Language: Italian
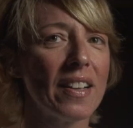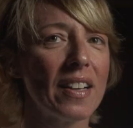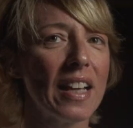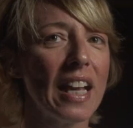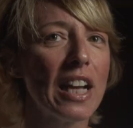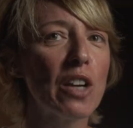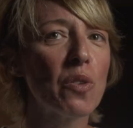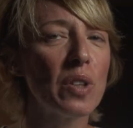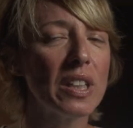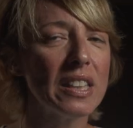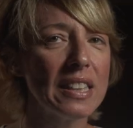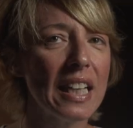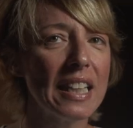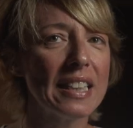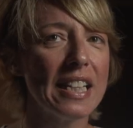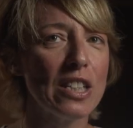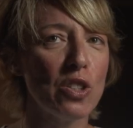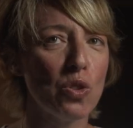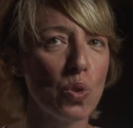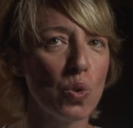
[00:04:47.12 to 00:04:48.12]
e quindi
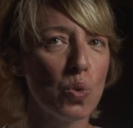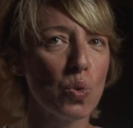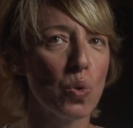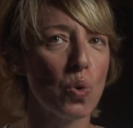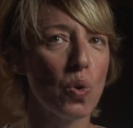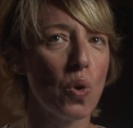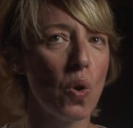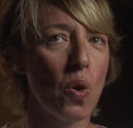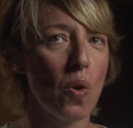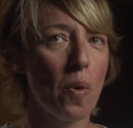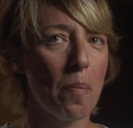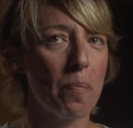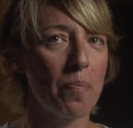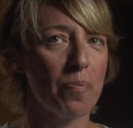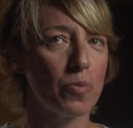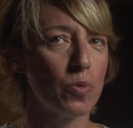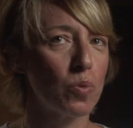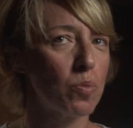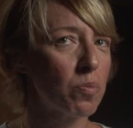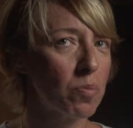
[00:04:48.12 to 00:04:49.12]
adesso sono
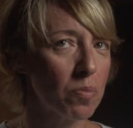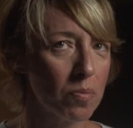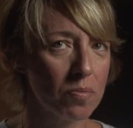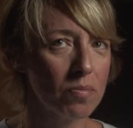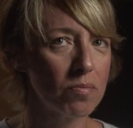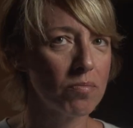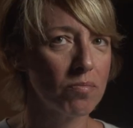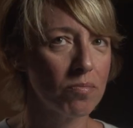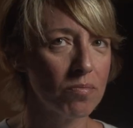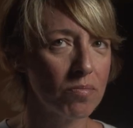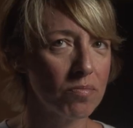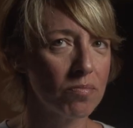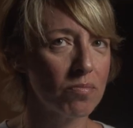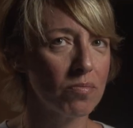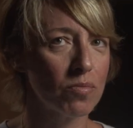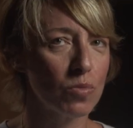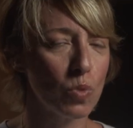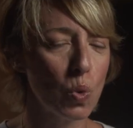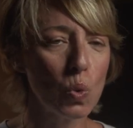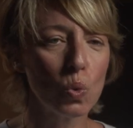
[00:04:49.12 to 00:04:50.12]
mh,
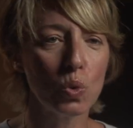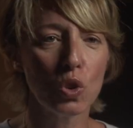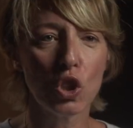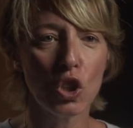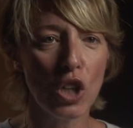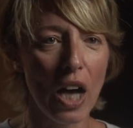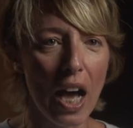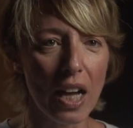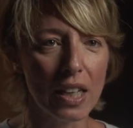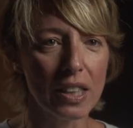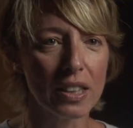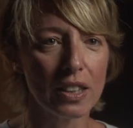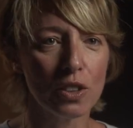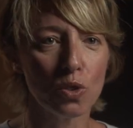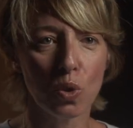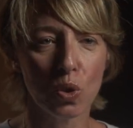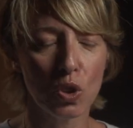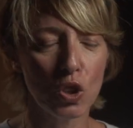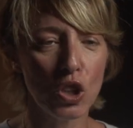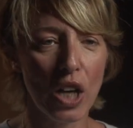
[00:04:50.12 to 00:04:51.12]
mm, 11 anni,
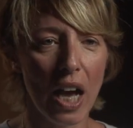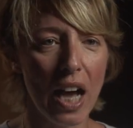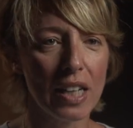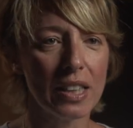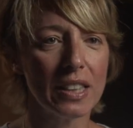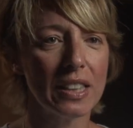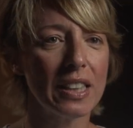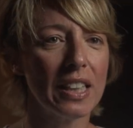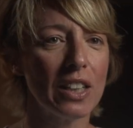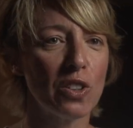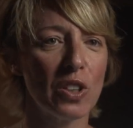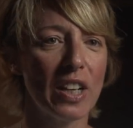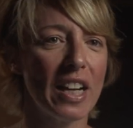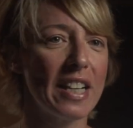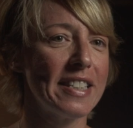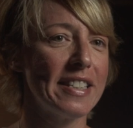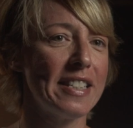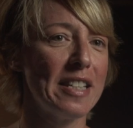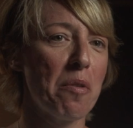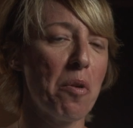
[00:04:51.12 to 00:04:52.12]
12 anni che
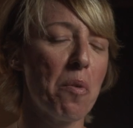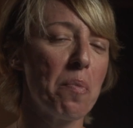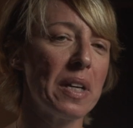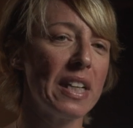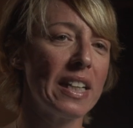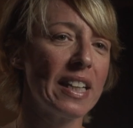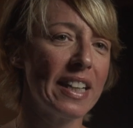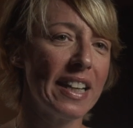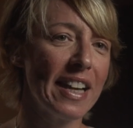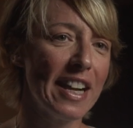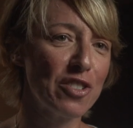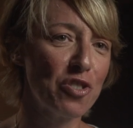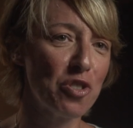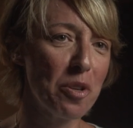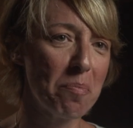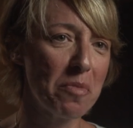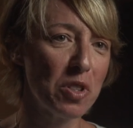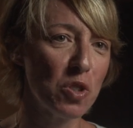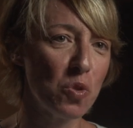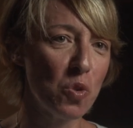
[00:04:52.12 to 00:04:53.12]
organizziamo pellegrinaggio a
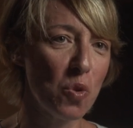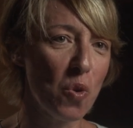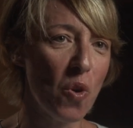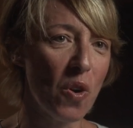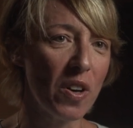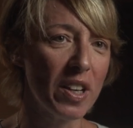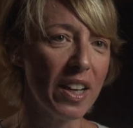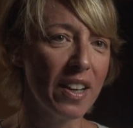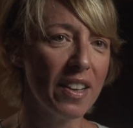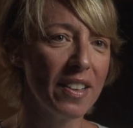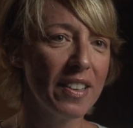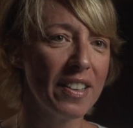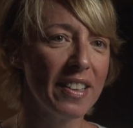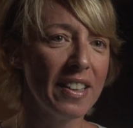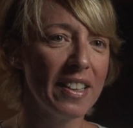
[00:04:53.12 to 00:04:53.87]
Meggiugorie.